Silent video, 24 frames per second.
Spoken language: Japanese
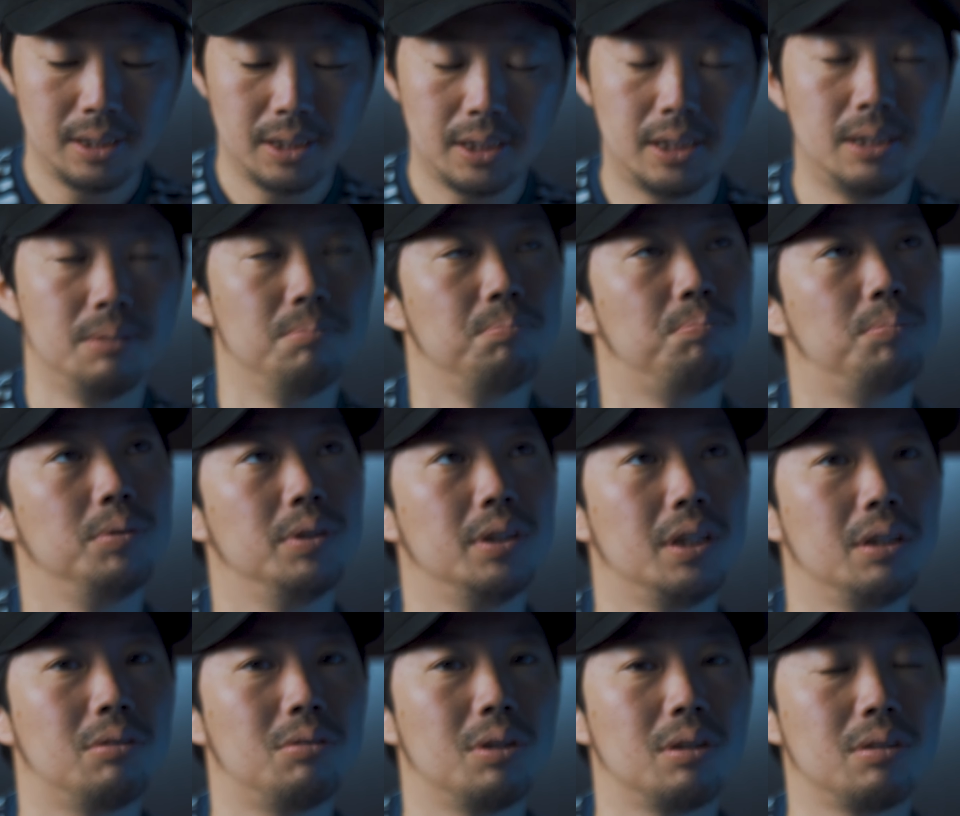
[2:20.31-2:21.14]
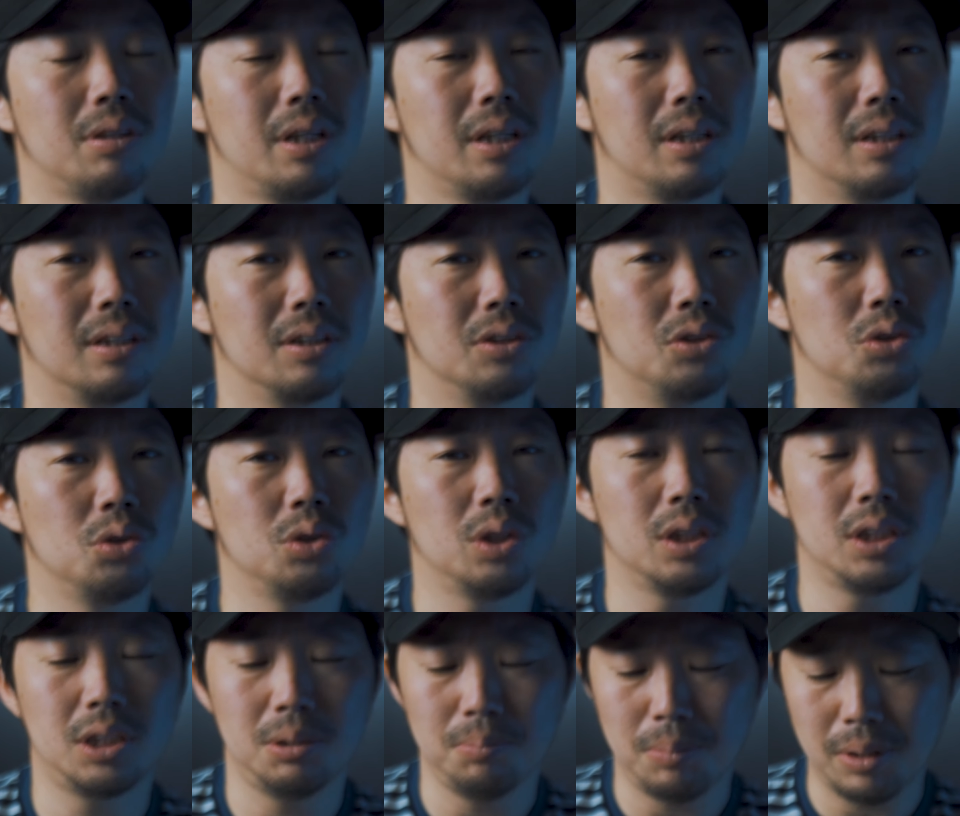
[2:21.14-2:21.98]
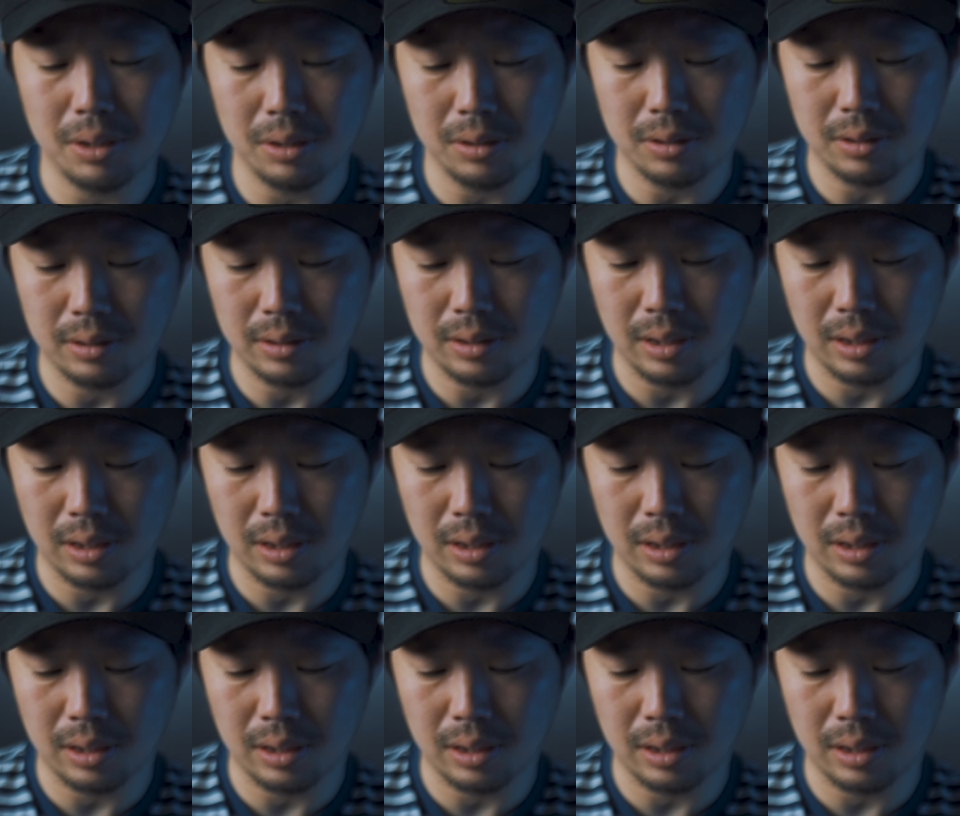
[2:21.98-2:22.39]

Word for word: 新品でいくらぐらいかな ?18 万